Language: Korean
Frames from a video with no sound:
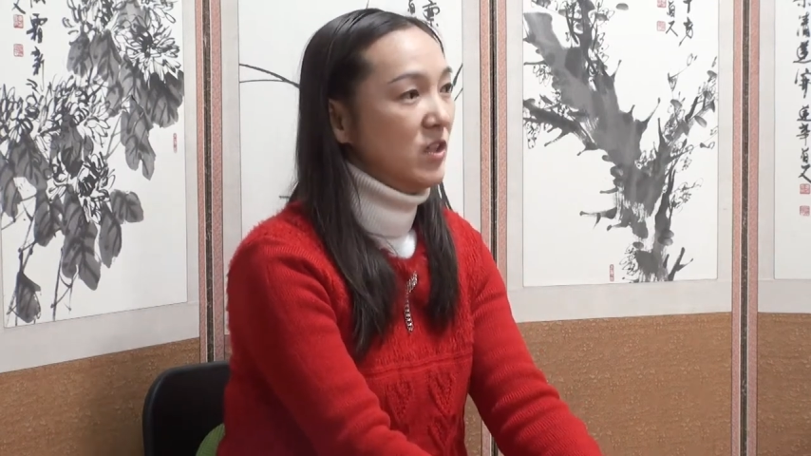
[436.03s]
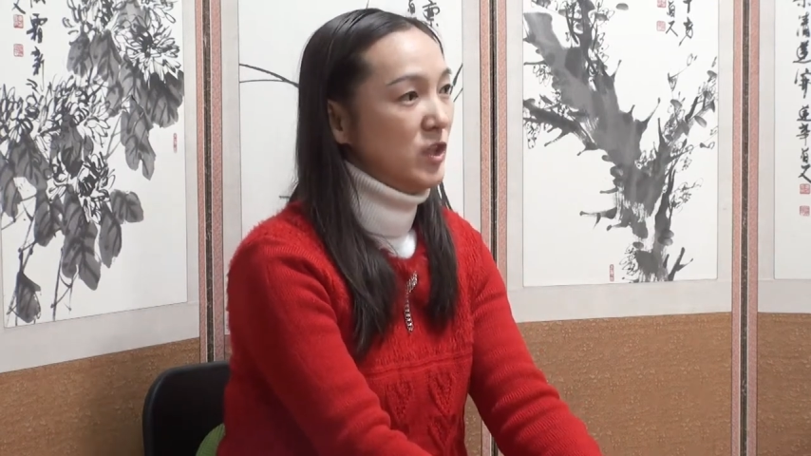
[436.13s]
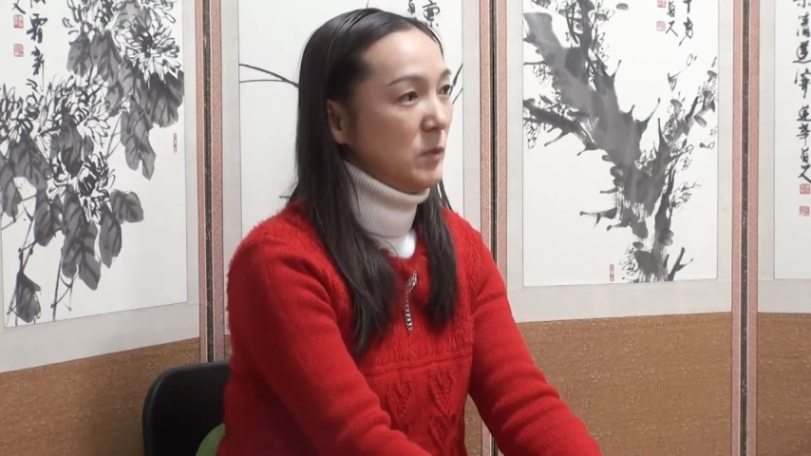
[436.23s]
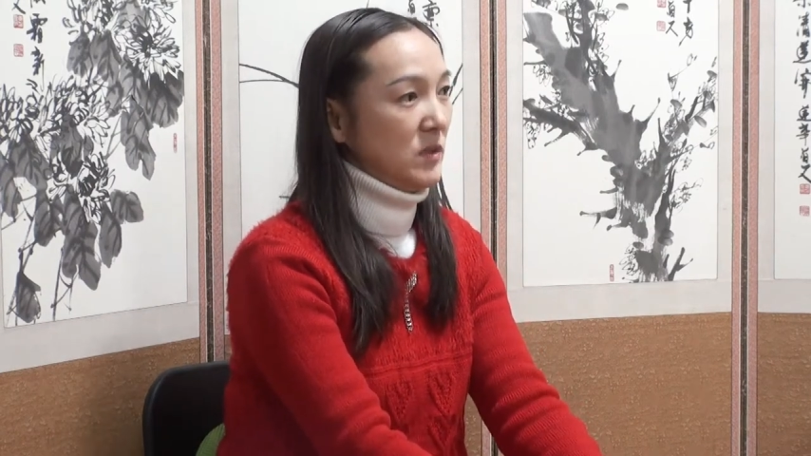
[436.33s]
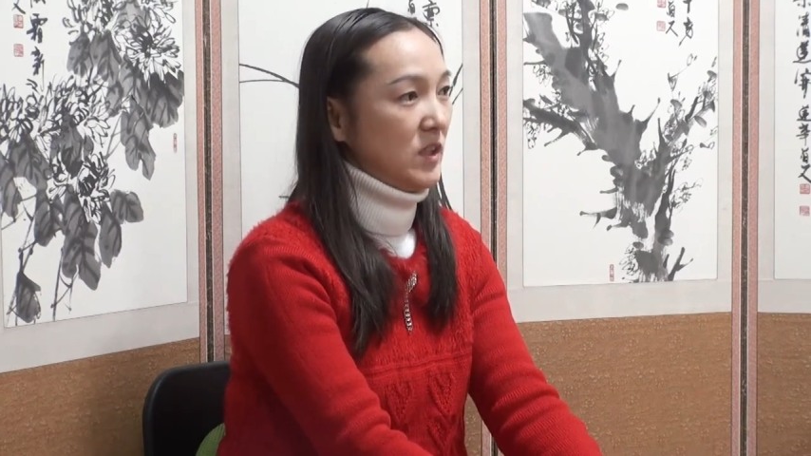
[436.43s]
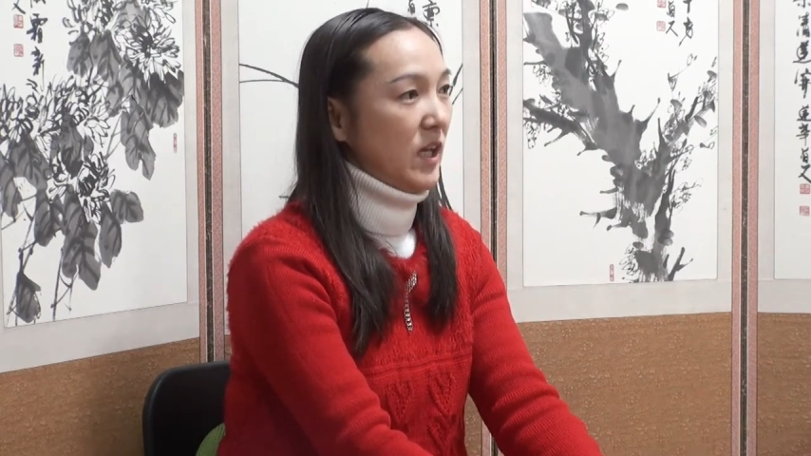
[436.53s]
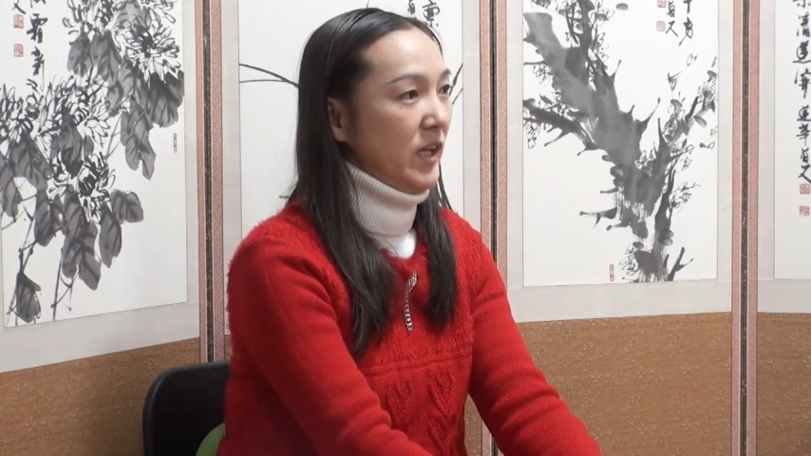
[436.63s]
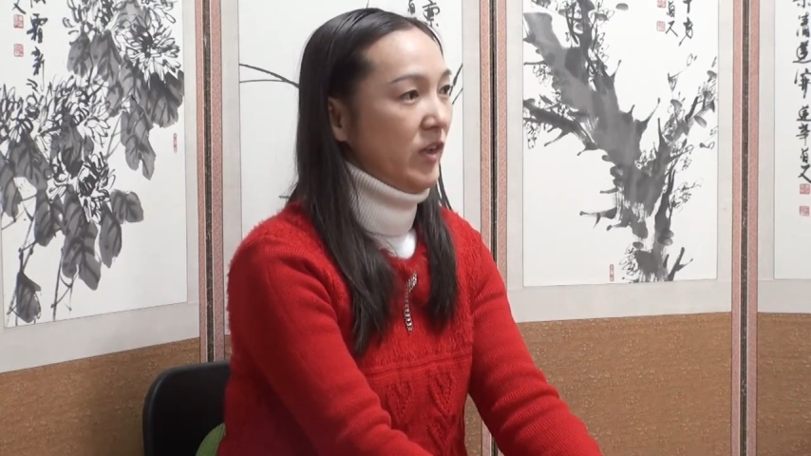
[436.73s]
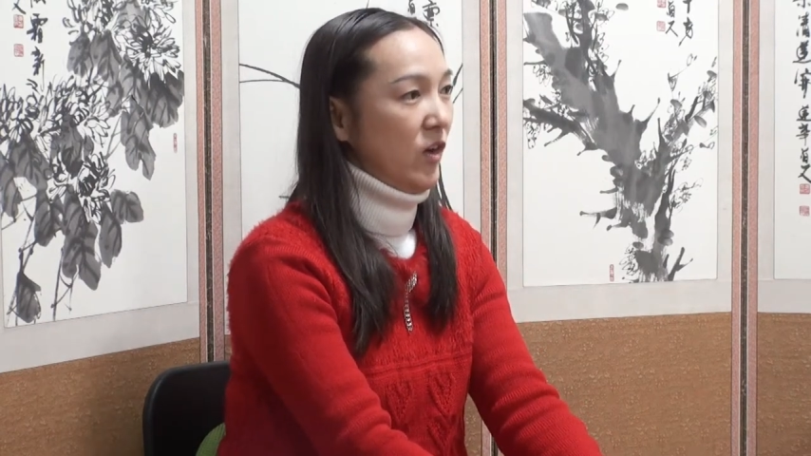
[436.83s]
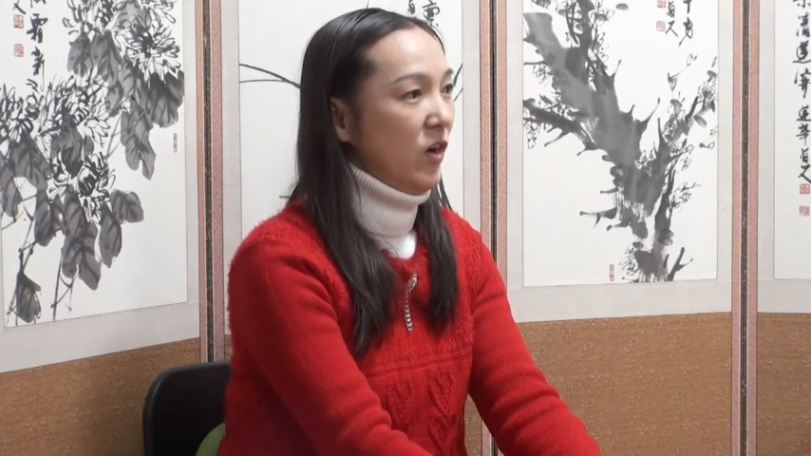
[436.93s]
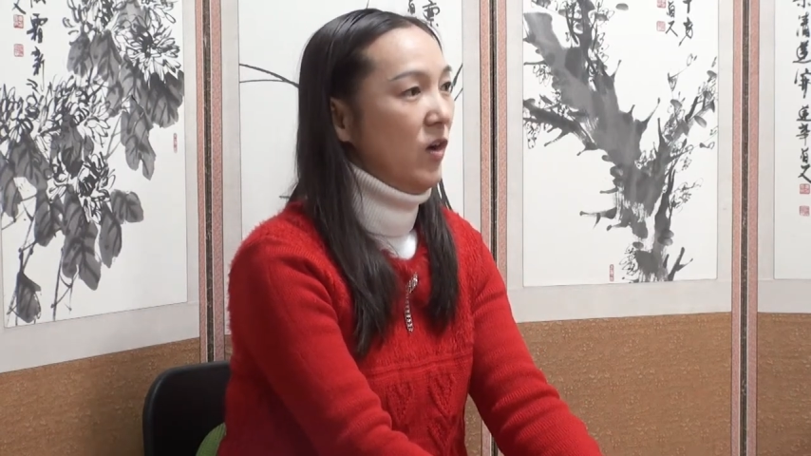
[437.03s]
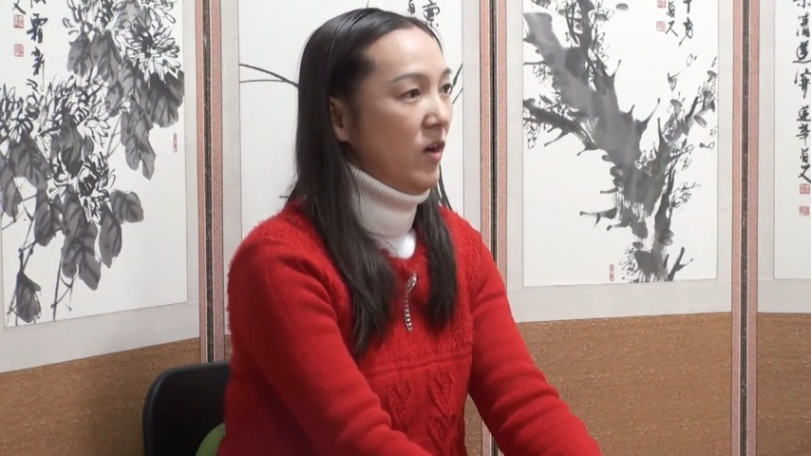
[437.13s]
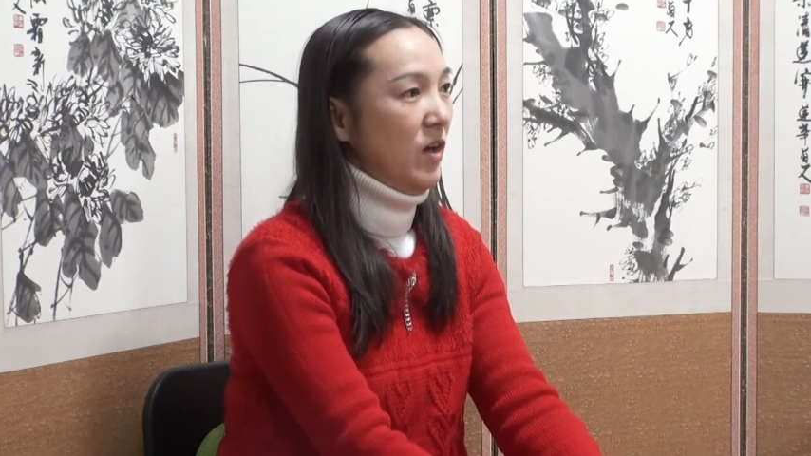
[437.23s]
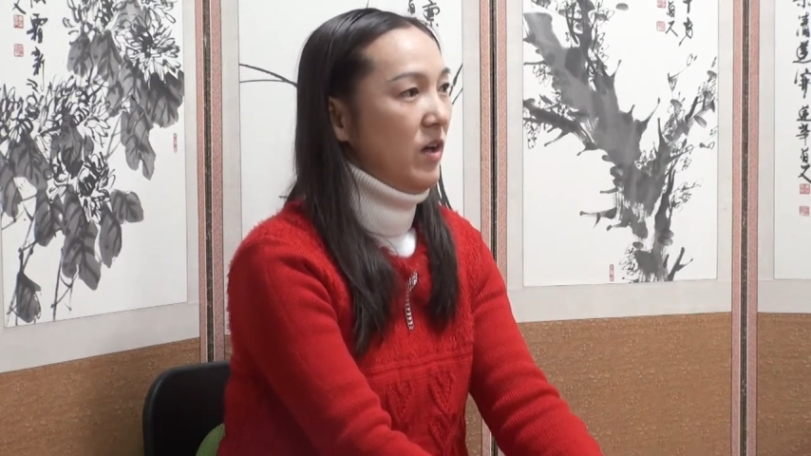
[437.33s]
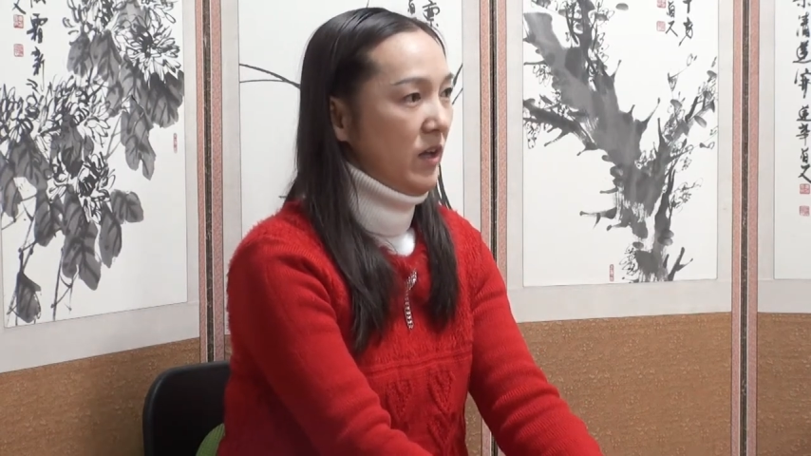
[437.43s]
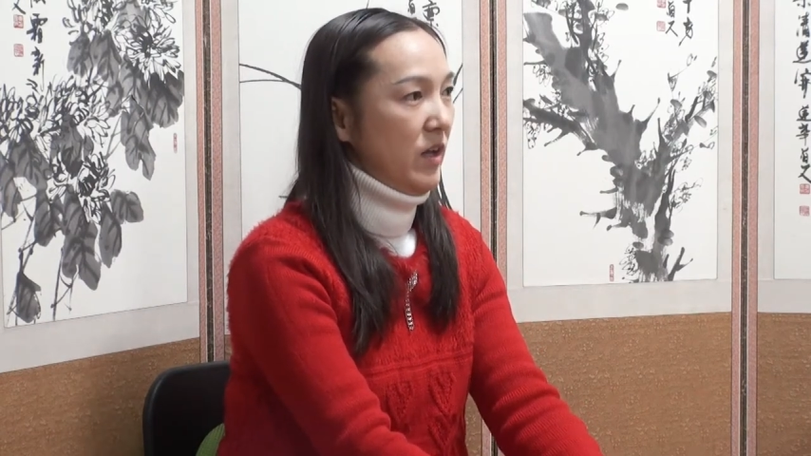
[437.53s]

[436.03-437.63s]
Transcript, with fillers: 선생님 극단에서 음.